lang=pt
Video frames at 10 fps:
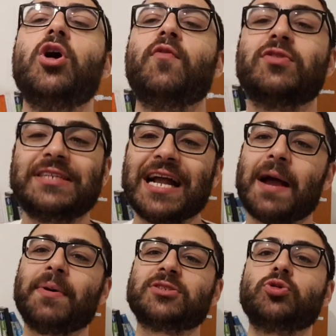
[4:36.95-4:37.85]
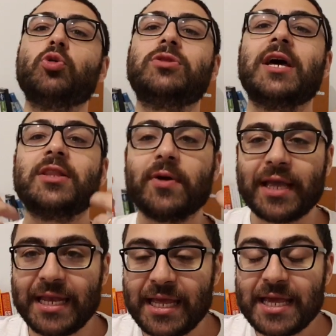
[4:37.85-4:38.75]
você acaba soltando
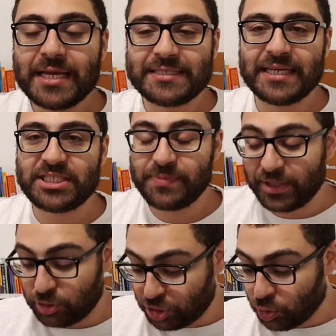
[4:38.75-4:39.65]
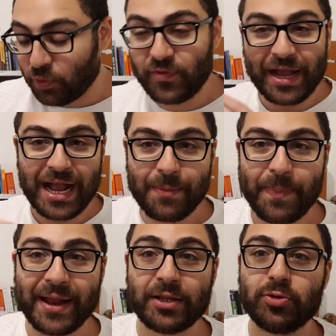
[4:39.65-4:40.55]
aquele sentimento de novo e acaba
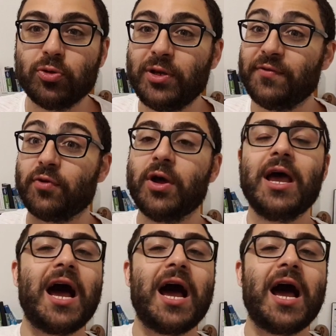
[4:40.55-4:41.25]
parando no livro.